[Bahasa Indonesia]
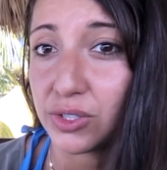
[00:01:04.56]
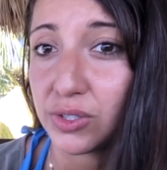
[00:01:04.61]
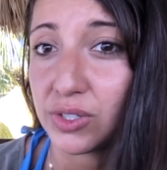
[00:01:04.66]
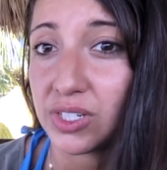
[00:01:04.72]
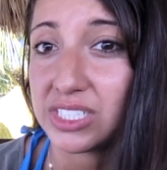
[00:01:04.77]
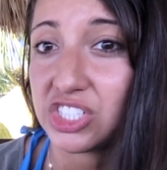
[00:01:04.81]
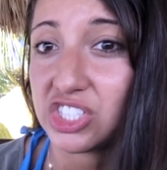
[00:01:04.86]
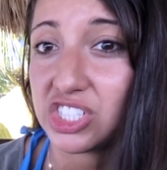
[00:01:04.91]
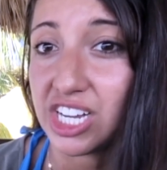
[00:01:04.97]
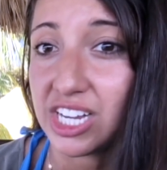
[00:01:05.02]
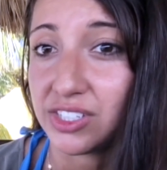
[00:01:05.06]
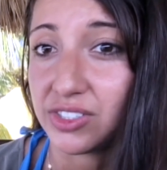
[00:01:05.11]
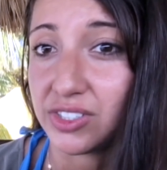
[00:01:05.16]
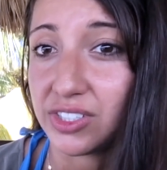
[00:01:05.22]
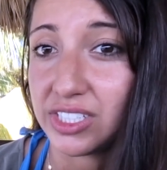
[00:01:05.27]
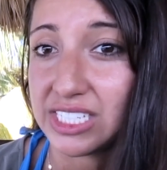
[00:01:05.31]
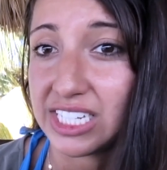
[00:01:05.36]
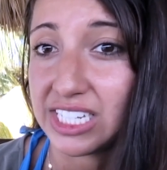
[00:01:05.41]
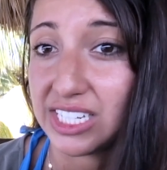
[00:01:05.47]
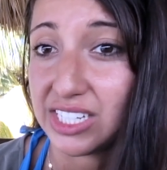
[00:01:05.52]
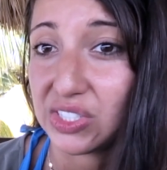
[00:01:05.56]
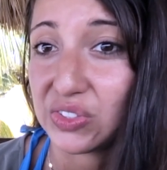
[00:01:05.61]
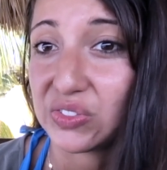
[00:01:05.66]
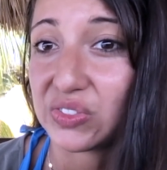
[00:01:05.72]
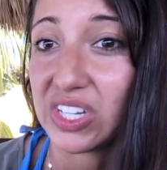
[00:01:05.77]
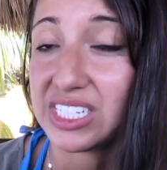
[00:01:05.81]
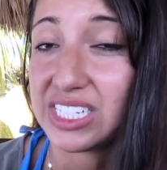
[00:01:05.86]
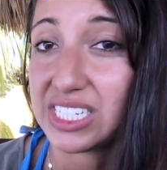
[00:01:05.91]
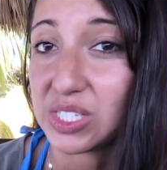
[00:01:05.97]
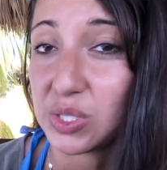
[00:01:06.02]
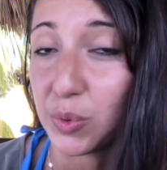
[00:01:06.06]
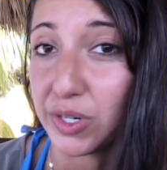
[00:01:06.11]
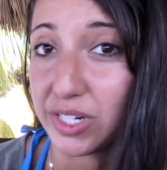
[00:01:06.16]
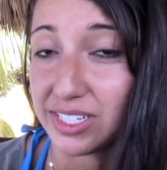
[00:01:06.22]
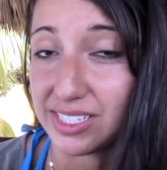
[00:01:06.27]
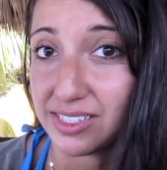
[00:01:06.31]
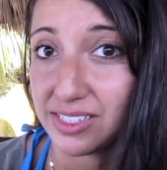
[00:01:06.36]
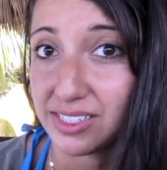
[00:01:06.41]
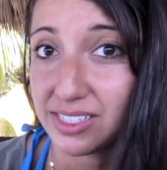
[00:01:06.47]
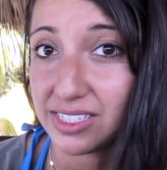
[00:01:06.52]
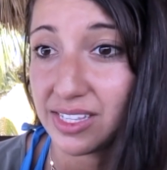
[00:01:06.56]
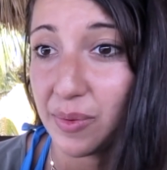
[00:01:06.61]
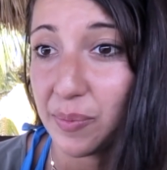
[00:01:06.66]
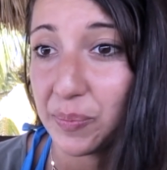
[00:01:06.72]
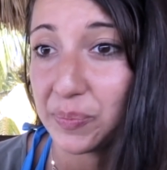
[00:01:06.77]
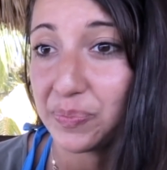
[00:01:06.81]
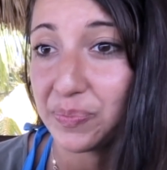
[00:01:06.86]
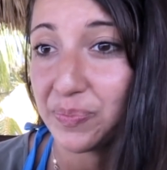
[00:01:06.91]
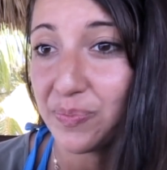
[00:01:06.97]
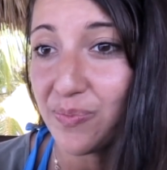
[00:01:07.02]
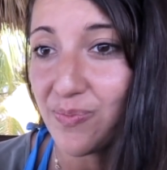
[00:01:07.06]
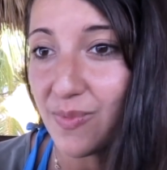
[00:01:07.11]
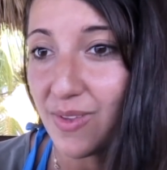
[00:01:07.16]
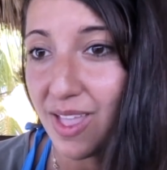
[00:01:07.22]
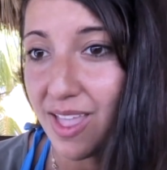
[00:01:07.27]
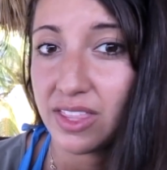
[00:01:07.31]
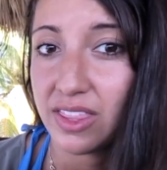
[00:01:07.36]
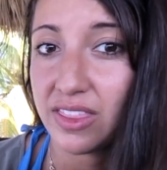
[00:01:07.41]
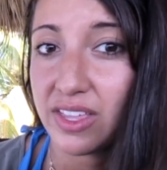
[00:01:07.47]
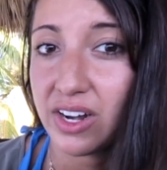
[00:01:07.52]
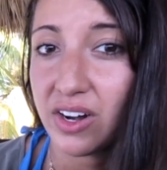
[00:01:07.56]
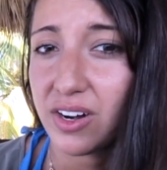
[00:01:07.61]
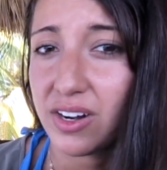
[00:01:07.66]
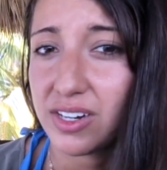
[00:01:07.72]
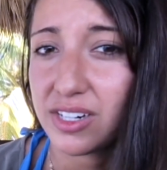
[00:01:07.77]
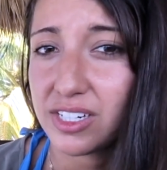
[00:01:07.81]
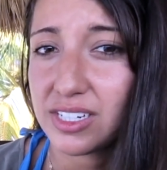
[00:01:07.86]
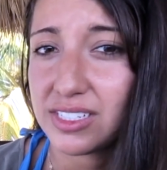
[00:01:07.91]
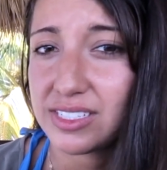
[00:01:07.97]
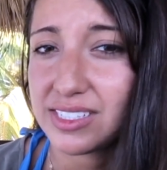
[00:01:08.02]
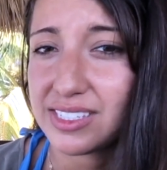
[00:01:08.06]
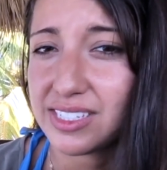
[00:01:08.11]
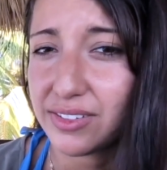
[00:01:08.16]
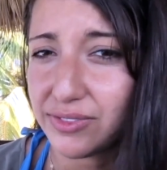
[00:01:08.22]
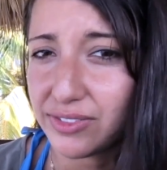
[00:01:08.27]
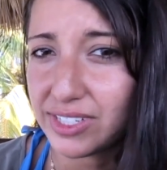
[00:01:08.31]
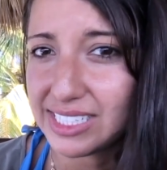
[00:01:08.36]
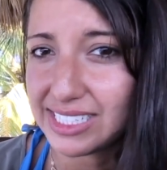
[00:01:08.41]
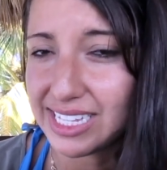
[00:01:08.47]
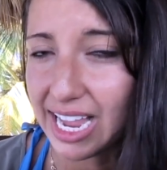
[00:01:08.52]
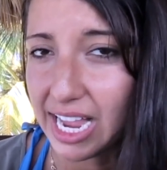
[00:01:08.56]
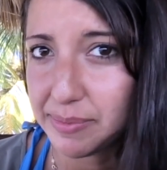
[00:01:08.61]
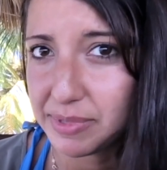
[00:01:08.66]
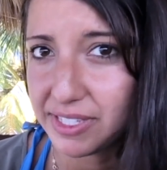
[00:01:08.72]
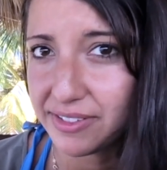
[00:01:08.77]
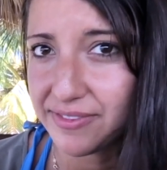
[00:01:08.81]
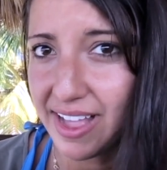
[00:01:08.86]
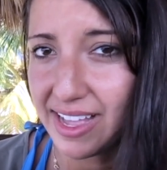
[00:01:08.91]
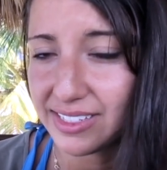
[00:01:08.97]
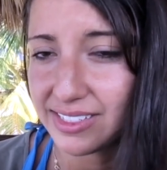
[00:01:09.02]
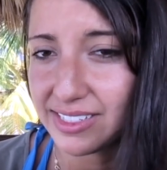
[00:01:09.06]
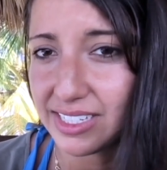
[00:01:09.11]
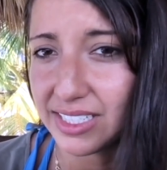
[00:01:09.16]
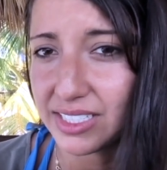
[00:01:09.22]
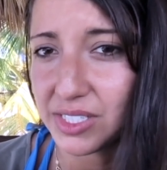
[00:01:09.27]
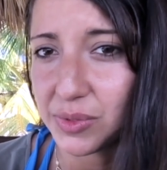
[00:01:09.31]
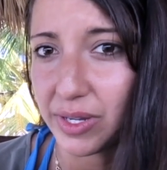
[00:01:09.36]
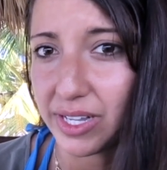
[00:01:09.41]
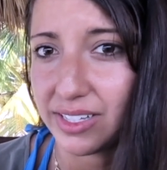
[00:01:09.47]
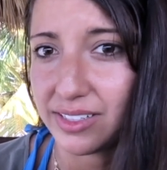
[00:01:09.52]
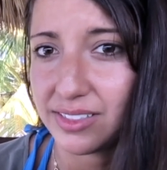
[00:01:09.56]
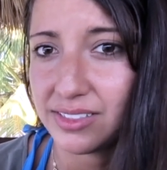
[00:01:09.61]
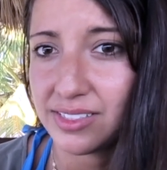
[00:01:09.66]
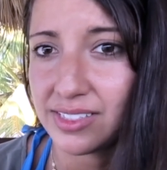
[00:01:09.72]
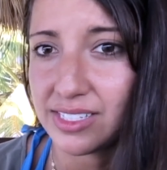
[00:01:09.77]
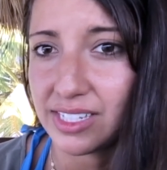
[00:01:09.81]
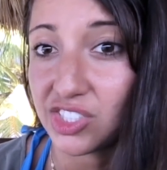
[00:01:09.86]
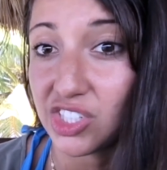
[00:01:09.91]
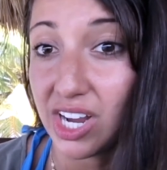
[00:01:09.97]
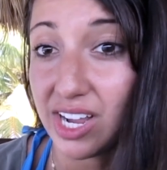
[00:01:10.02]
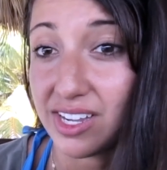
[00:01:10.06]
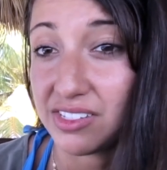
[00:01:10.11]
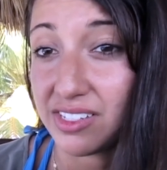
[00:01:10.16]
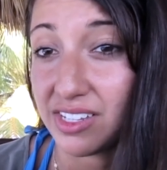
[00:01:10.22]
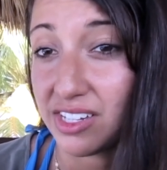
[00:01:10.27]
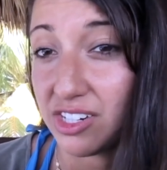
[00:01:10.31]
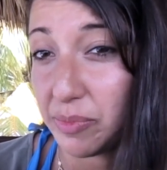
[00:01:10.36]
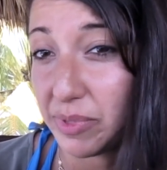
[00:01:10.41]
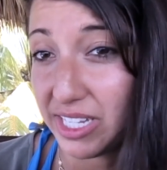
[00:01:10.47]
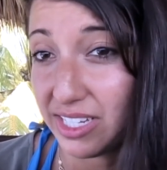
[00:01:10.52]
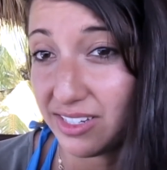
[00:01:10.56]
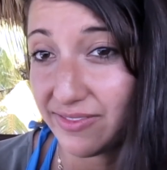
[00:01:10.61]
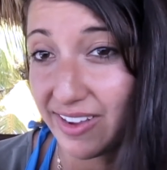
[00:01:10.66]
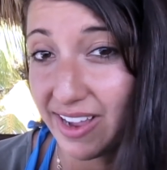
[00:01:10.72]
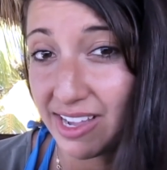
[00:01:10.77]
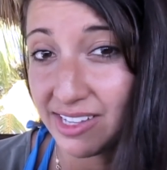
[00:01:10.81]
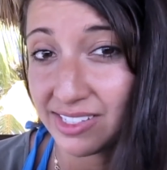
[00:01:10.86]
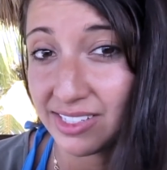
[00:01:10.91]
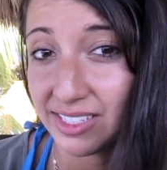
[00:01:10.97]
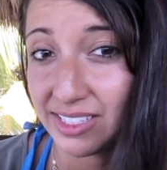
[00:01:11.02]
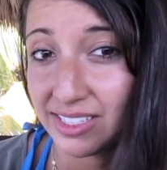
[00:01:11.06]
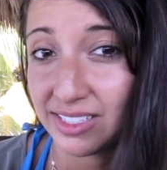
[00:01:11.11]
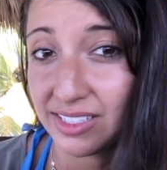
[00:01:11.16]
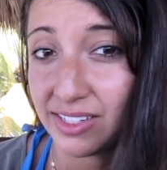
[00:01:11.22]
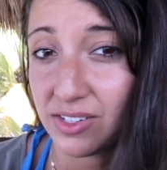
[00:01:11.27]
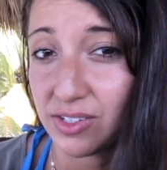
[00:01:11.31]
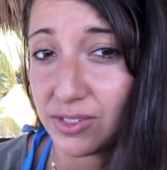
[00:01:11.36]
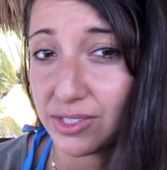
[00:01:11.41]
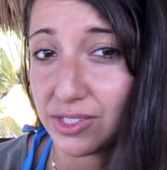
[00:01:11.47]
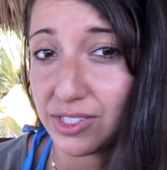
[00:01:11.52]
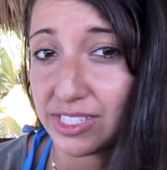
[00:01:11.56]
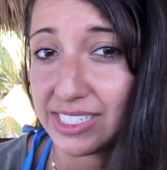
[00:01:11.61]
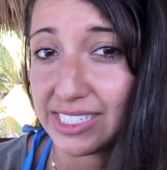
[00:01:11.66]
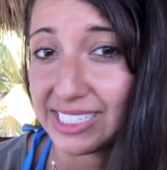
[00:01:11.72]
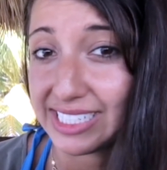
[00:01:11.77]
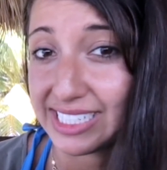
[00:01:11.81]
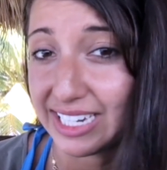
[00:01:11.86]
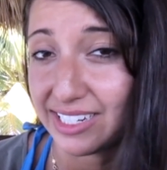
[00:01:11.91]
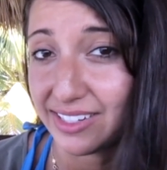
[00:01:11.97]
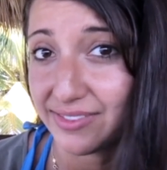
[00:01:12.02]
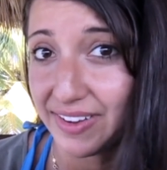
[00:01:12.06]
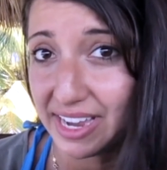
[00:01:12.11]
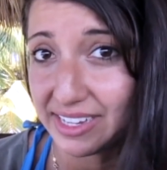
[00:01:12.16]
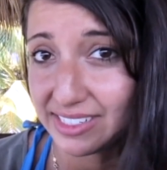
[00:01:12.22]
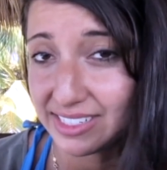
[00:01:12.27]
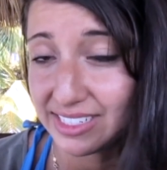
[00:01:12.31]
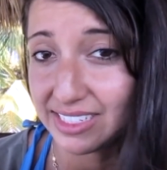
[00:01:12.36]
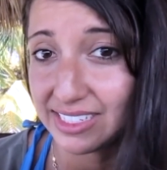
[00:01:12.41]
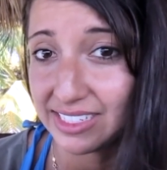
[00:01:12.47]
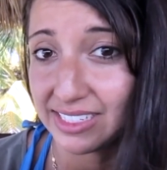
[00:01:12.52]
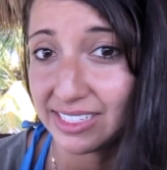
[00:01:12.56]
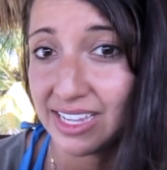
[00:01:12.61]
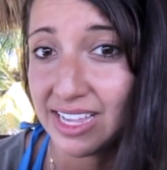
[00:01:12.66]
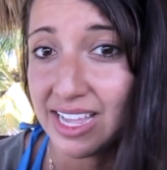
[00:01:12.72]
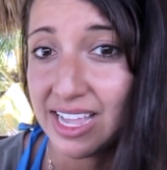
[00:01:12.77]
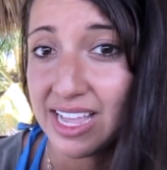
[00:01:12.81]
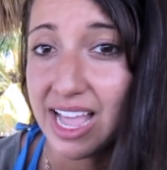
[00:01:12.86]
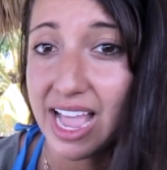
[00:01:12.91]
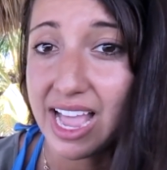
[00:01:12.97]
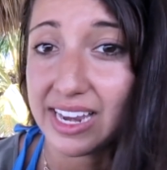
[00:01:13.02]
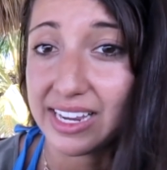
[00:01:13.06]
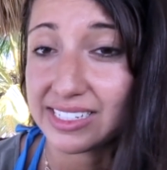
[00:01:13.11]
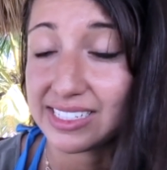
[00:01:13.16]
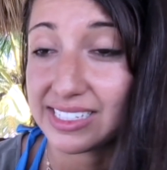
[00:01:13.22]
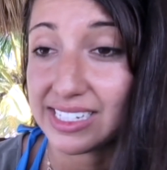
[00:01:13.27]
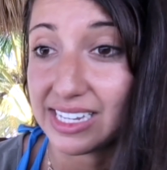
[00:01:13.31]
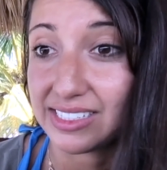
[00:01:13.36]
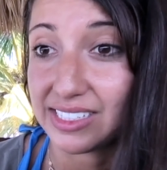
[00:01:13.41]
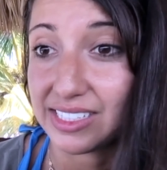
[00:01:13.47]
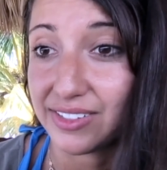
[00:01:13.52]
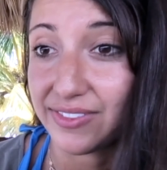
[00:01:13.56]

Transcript: dan penurunan peradangan, serta perlindungan terhadap kondisi tertentu seperti kanker dan gangguan neurodegeneratif. 3.